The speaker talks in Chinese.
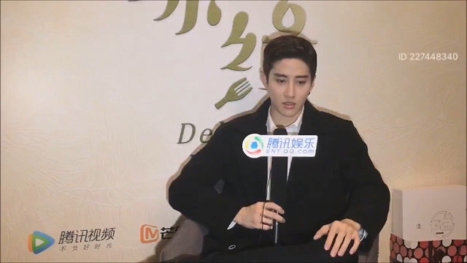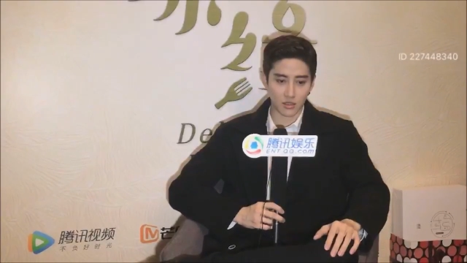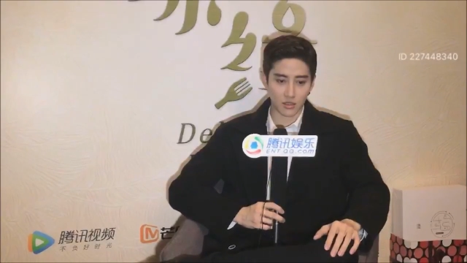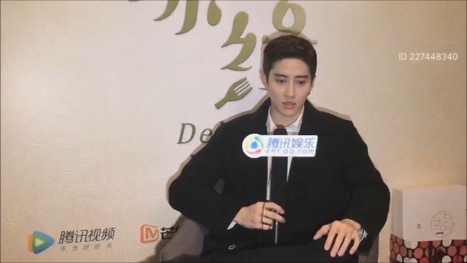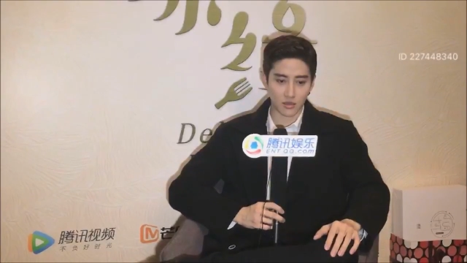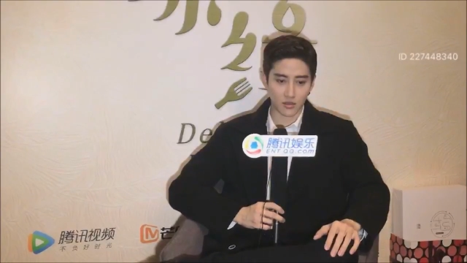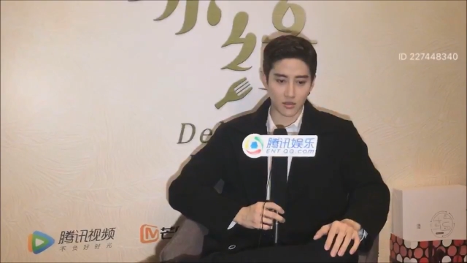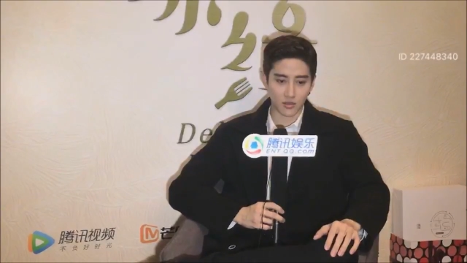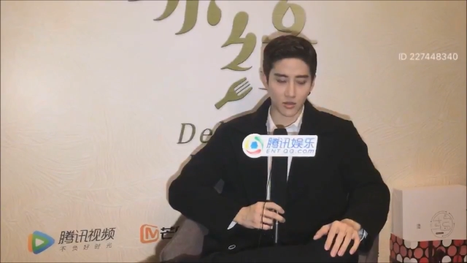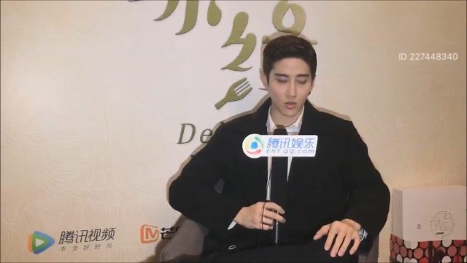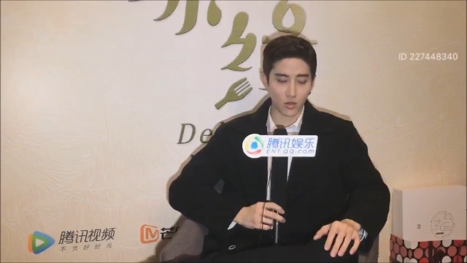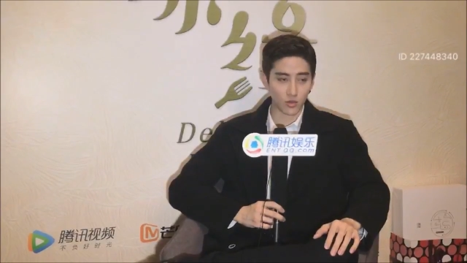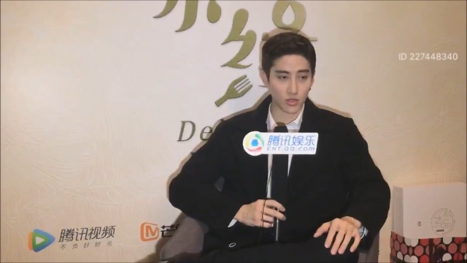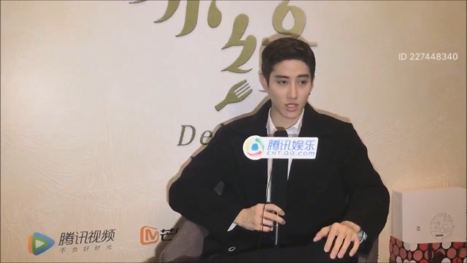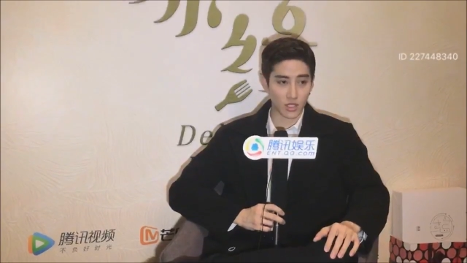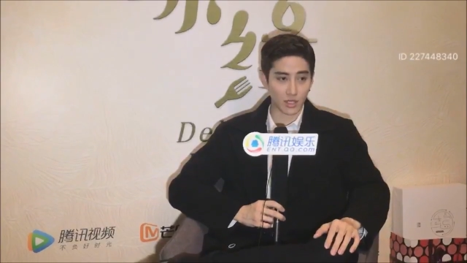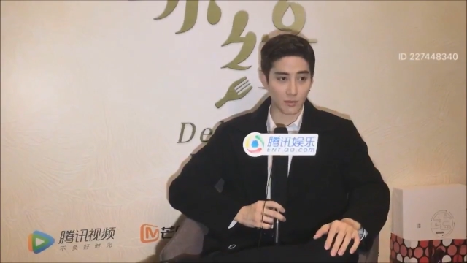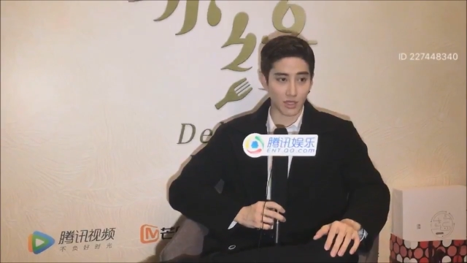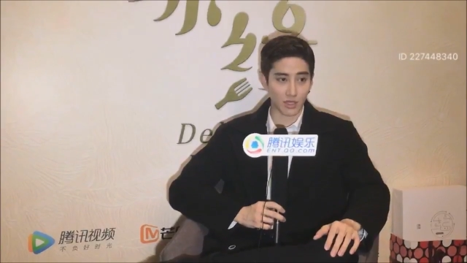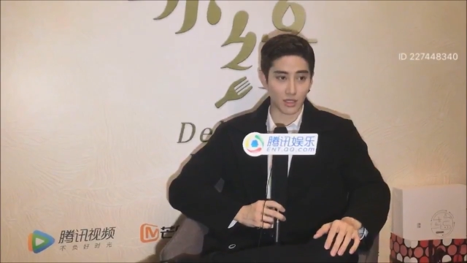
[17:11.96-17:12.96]
宋
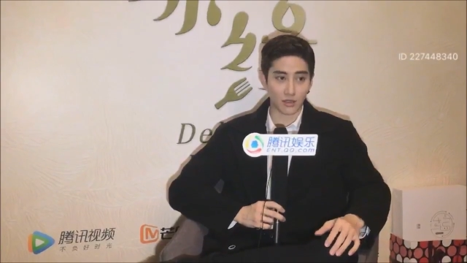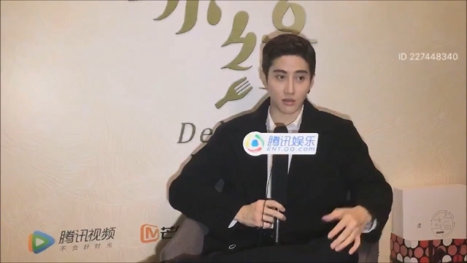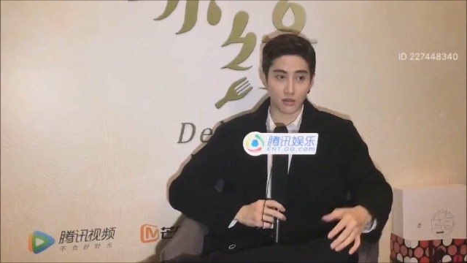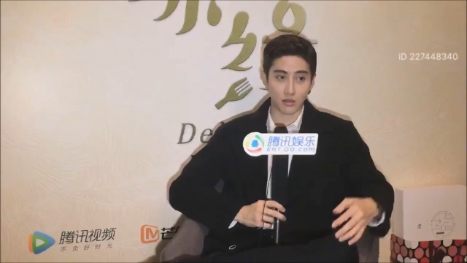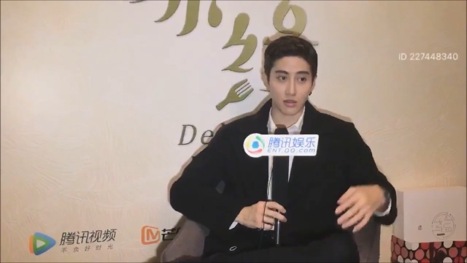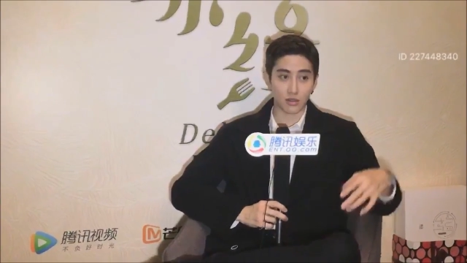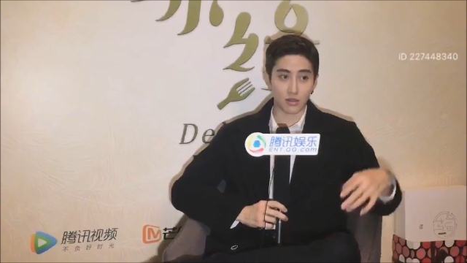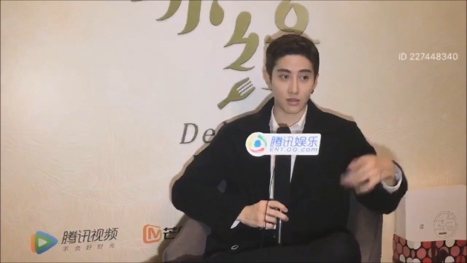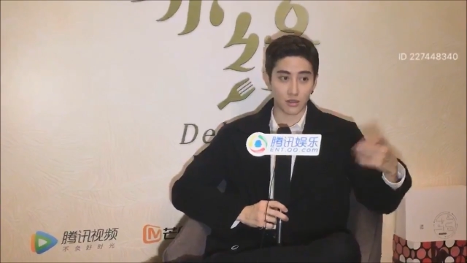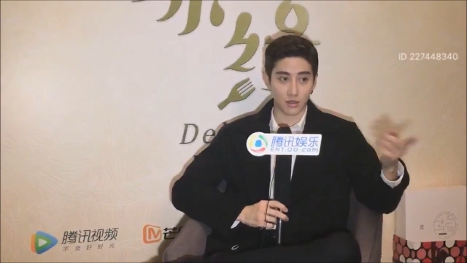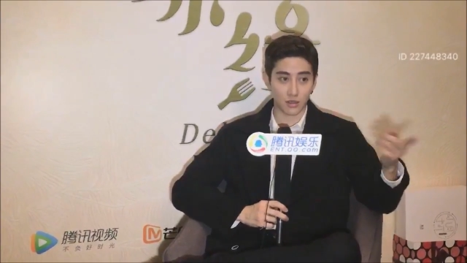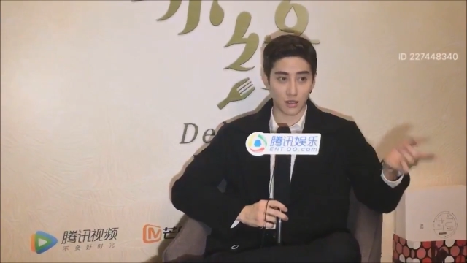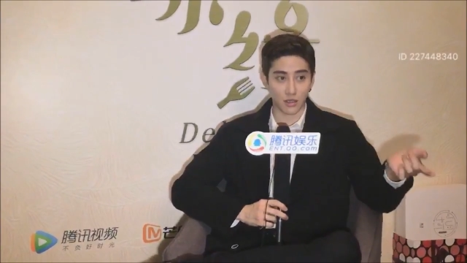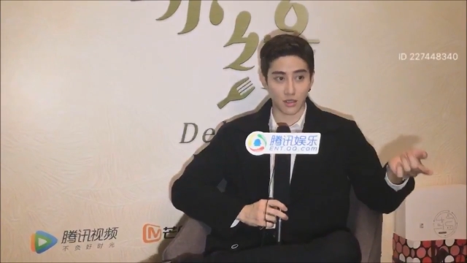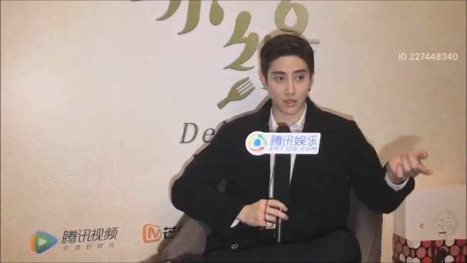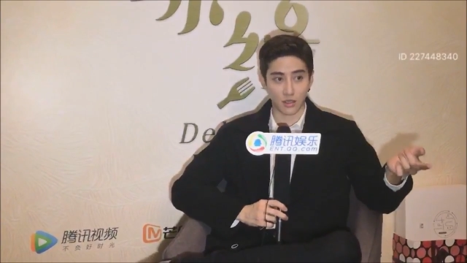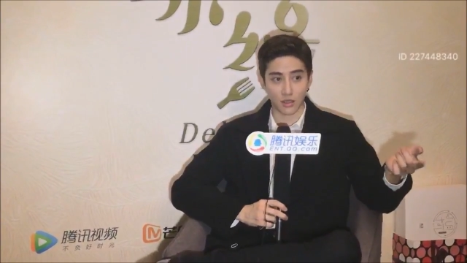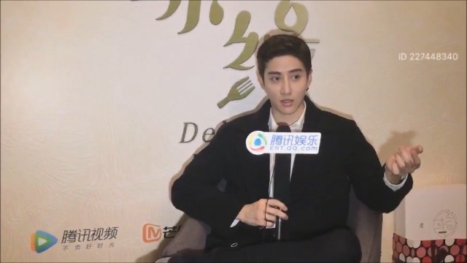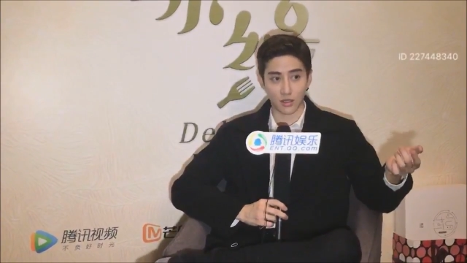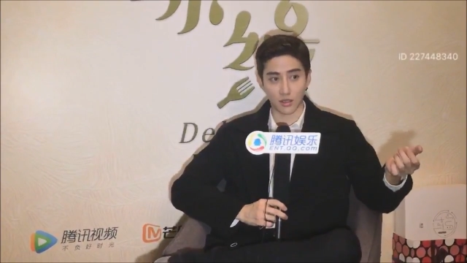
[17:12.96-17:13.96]
哲明，就是
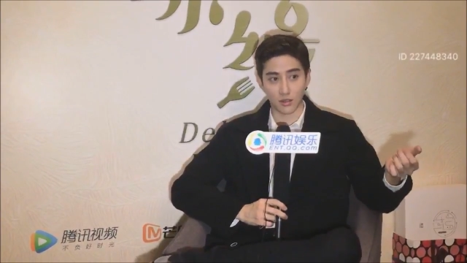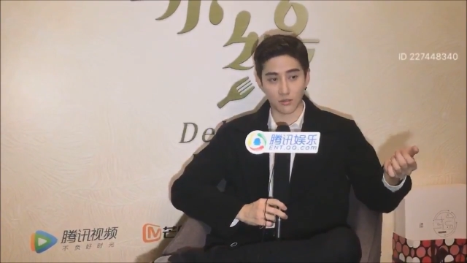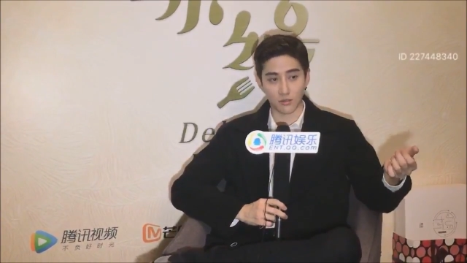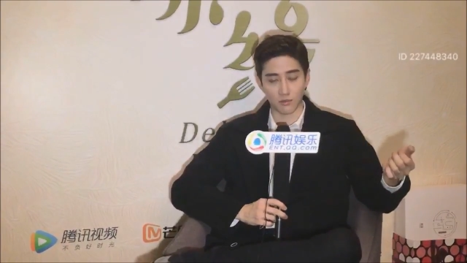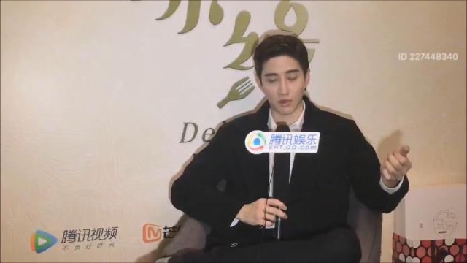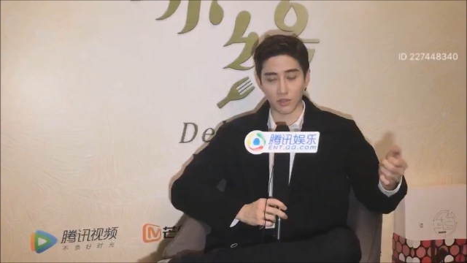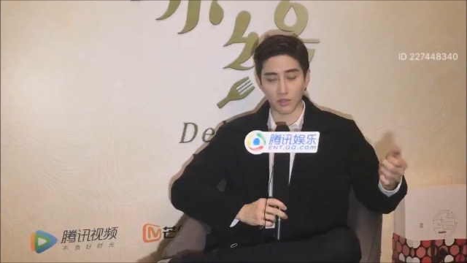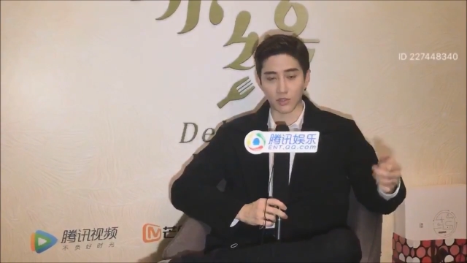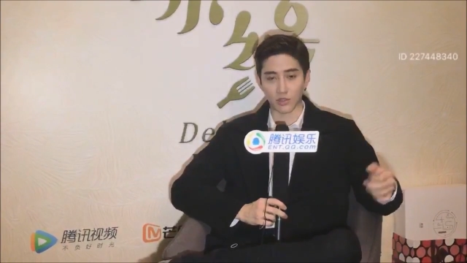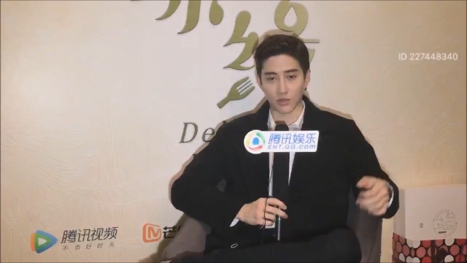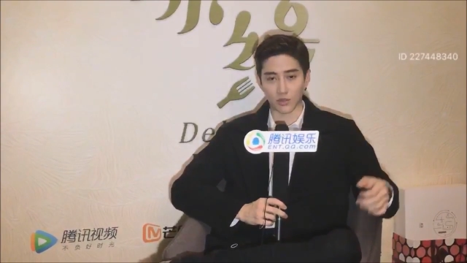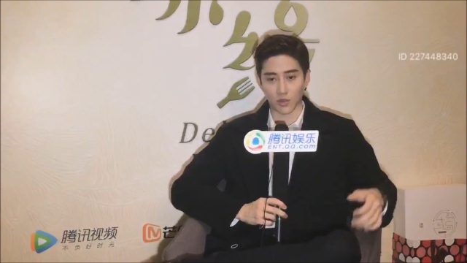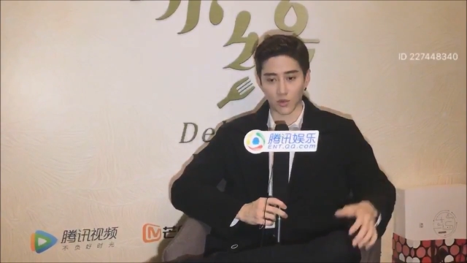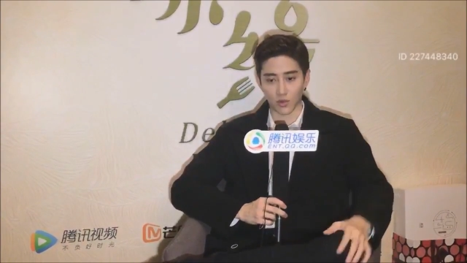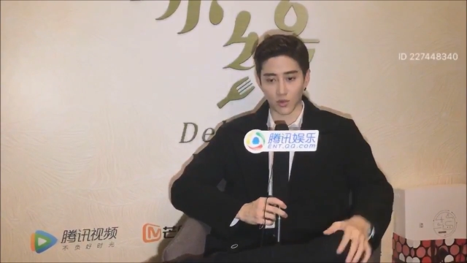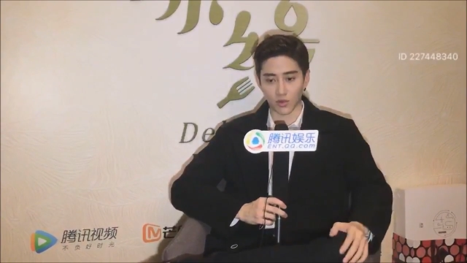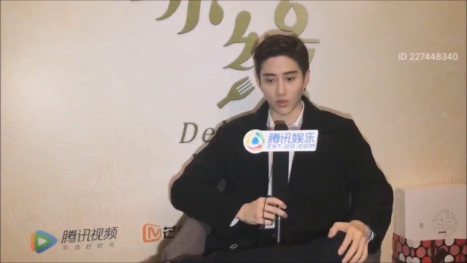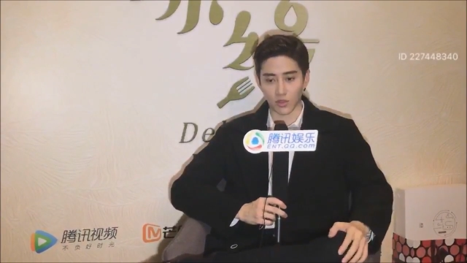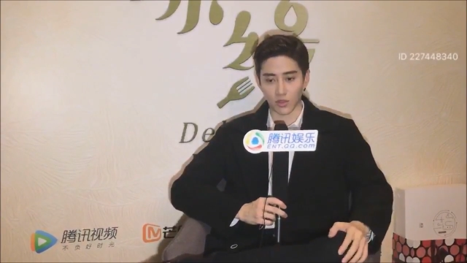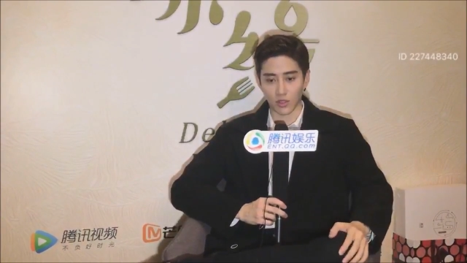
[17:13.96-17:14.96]
呃，毛晓彤